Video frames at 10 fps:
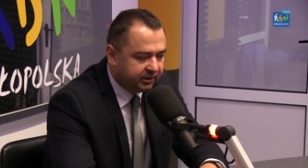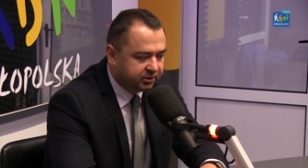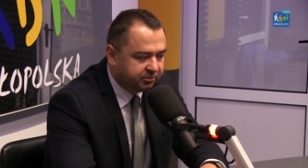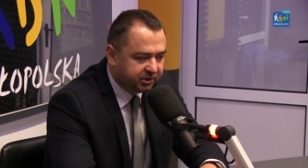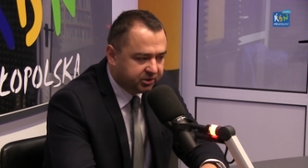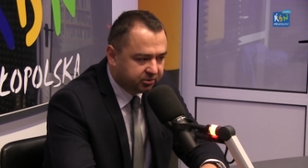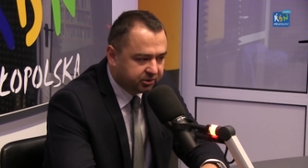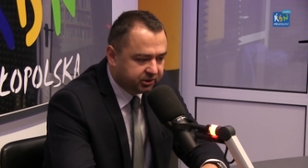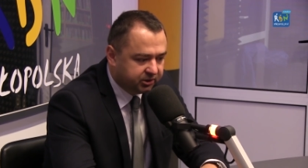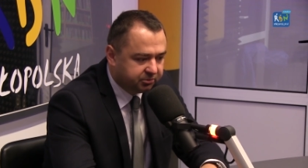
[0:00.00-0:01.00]
Śmieci
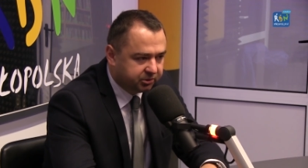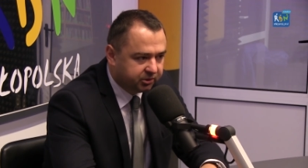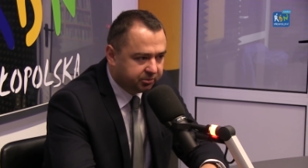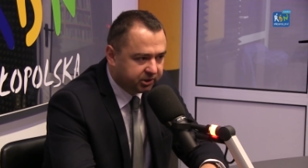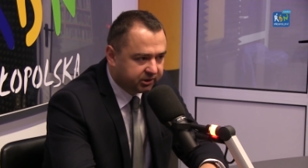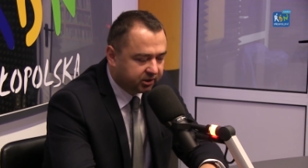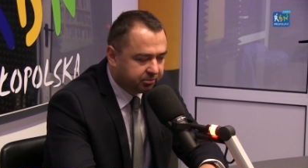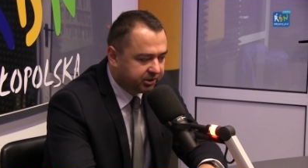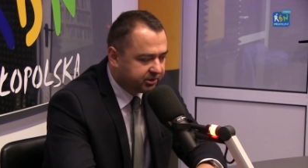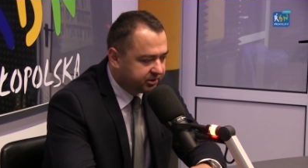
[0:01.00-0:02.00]
ogłosiliśmy drugi
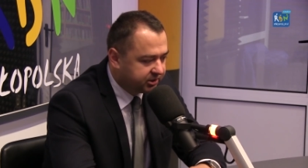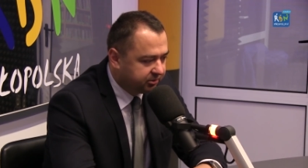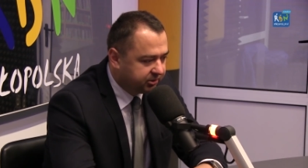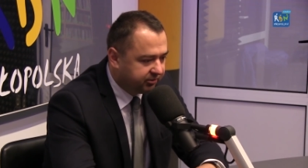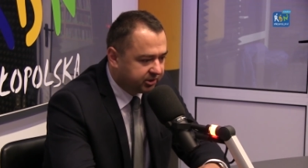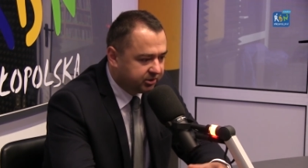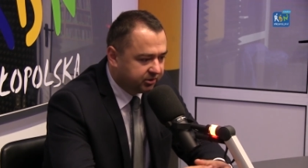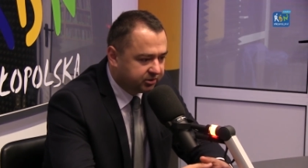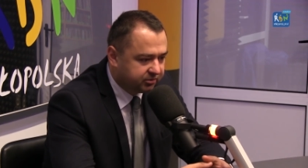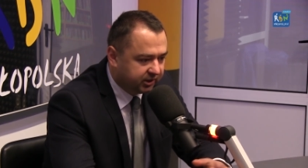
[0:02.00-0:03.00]
przetarg, pierwszy został
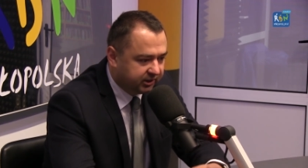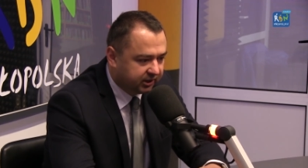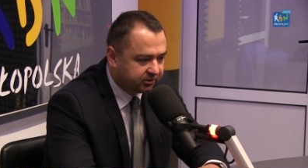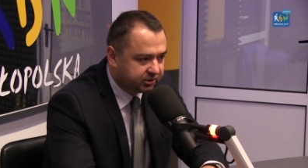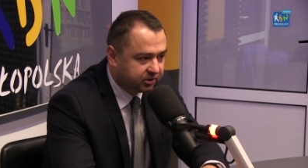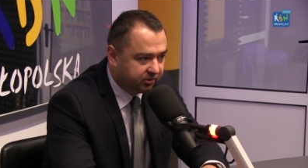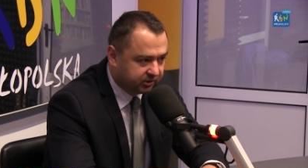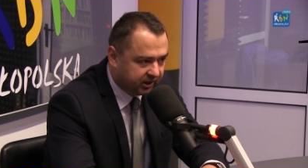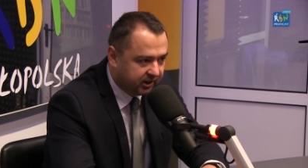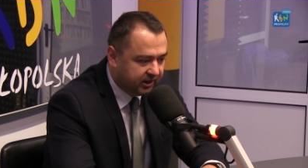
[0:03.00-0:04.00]
unieważniony z uwagi na to, że
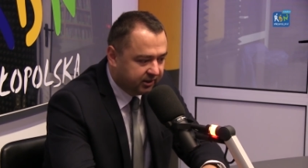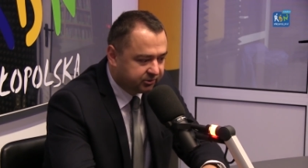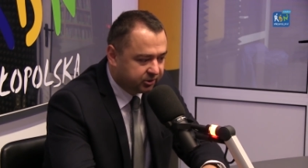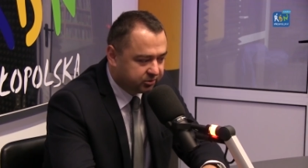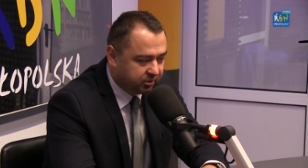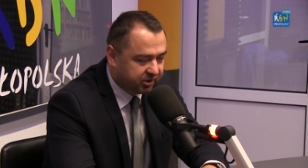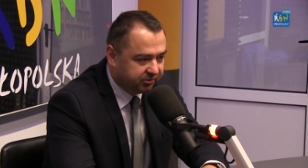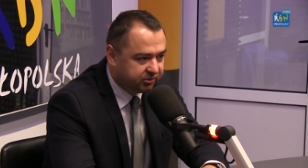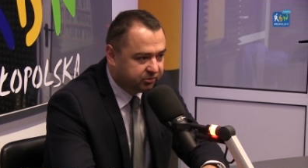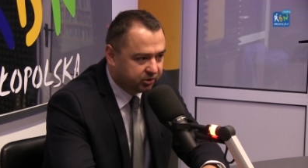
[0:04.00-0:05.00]
kwota wzrosła
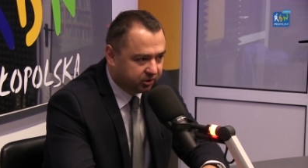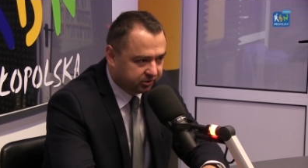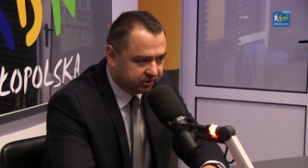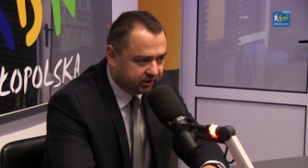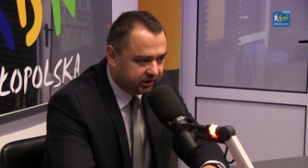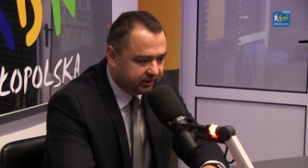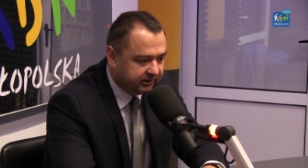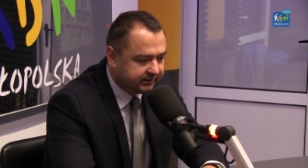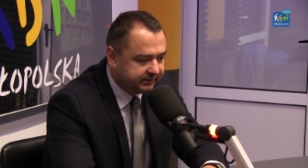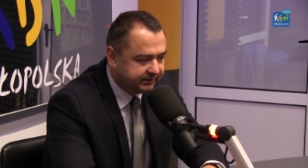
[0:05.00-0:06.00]
prawie dwukrotnie,
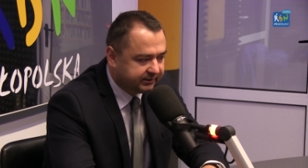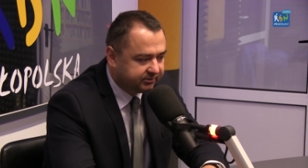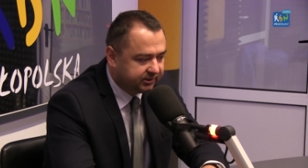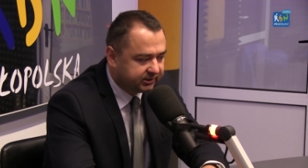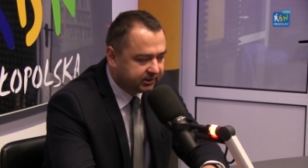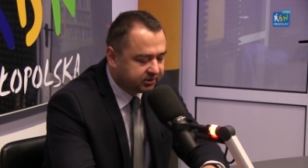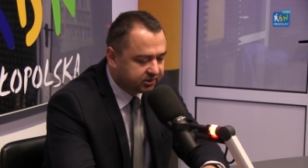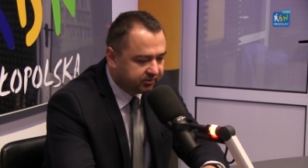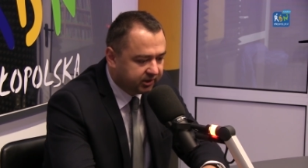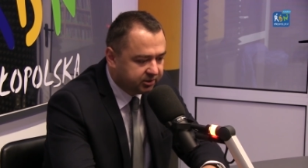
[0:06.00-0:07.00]
e, więc
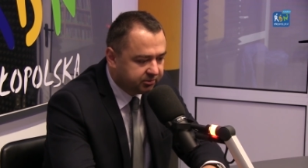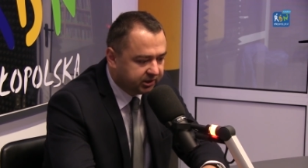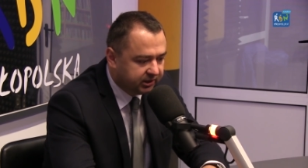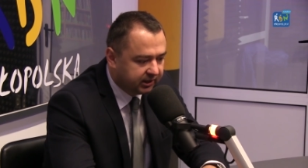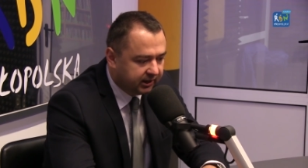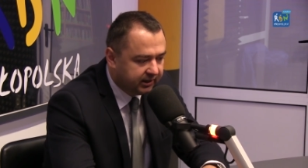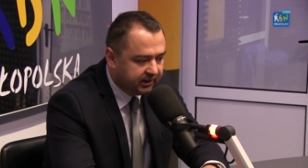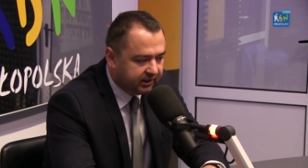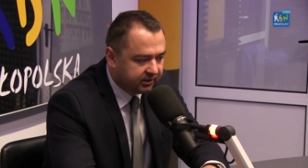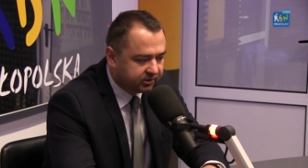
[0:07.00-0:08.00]
zastosowaliśmy kilka
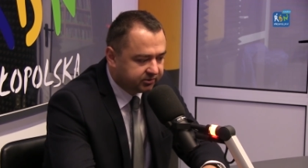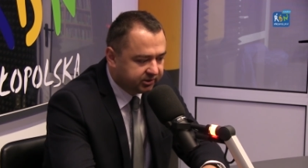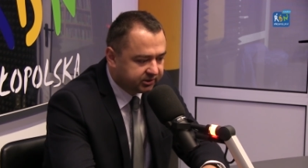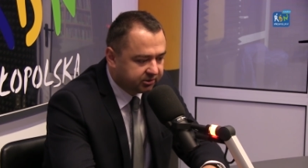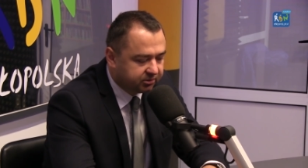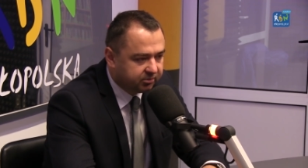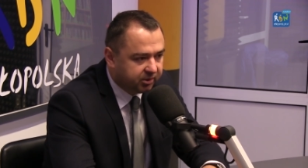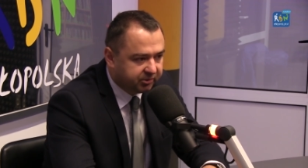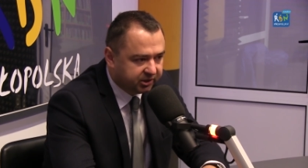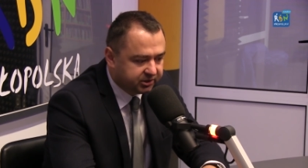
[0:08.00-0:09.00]
rozwiązań, które
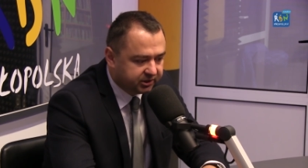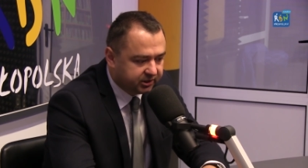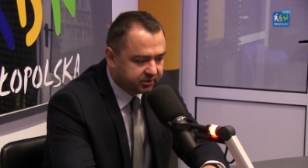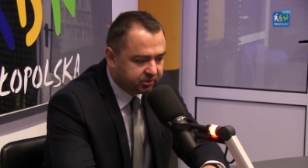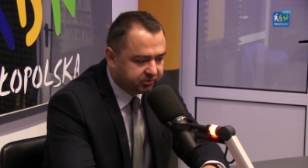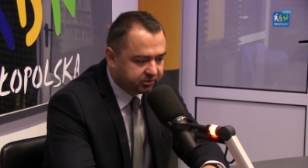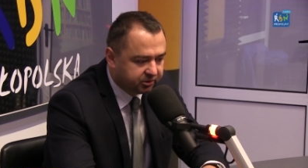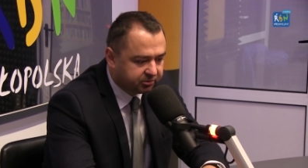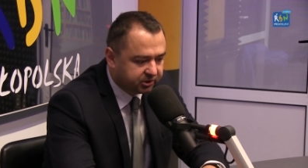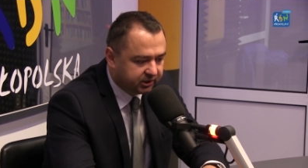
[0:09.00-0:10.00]
mam nadzieję
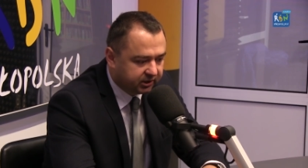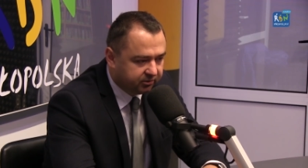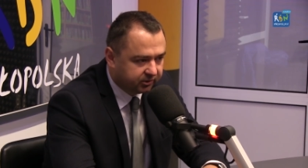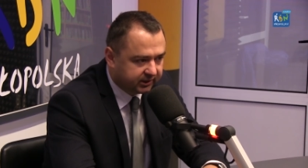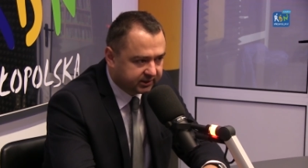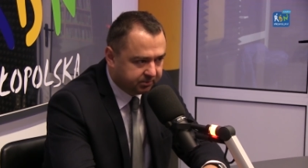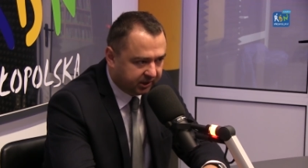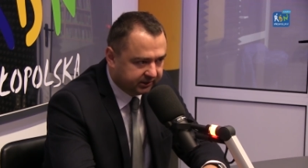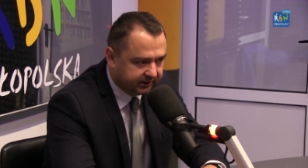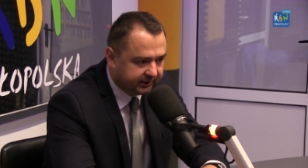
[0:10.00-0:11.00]
spowodują, że ta kwota
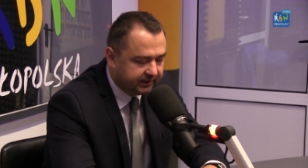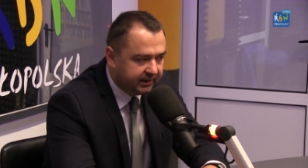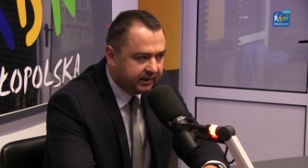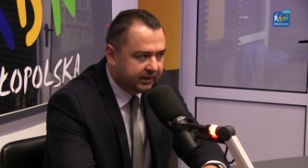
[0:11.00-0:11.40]
spadnie.